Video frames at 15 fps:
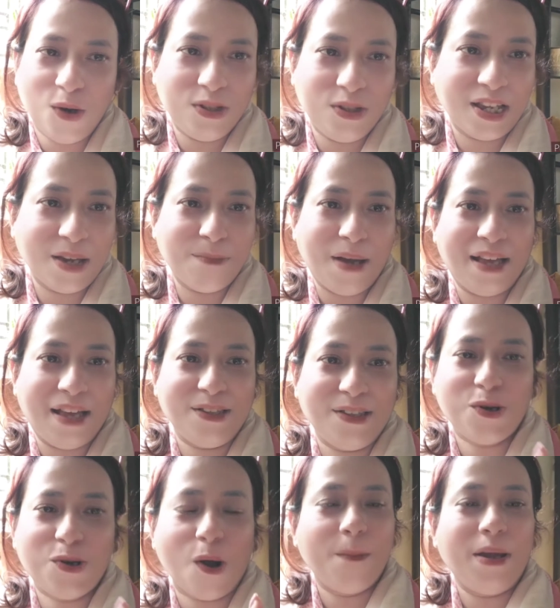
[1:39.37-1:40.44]
ওদিকে মায়াদি
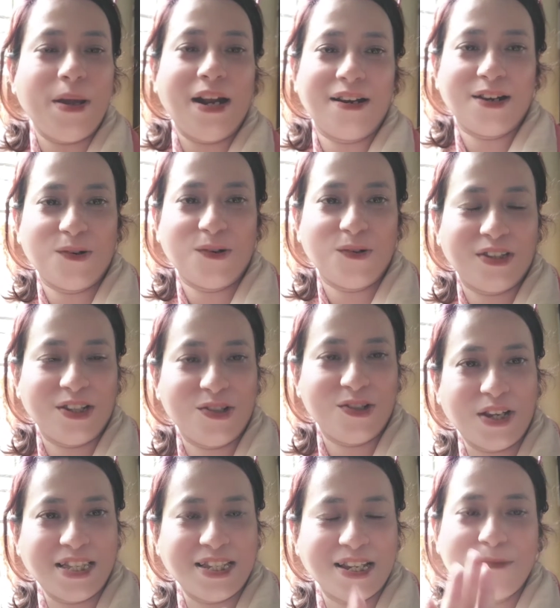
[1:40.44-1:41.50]
সবে রান্না করতে
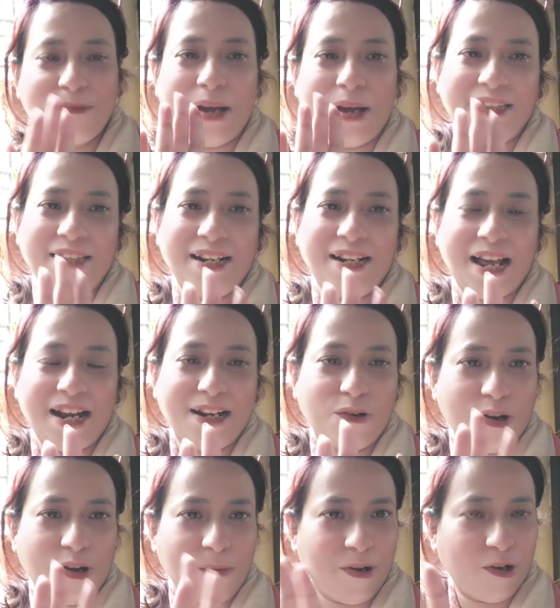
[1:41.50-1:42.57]
ঢুকেছে মায়াদি রান্না
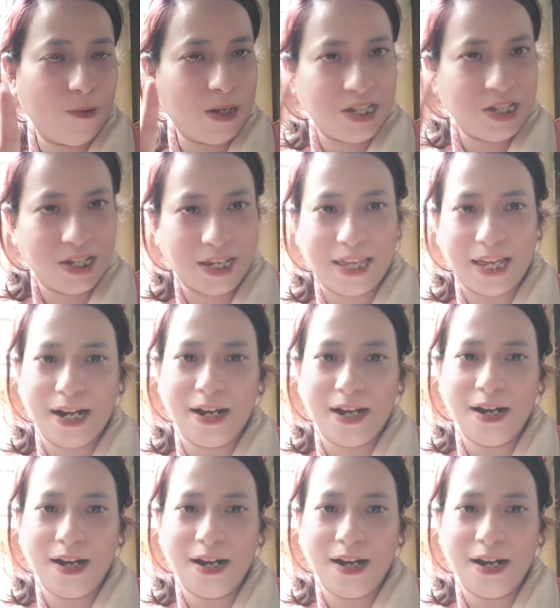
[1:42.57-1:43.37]
করে বেরোবে চিকেন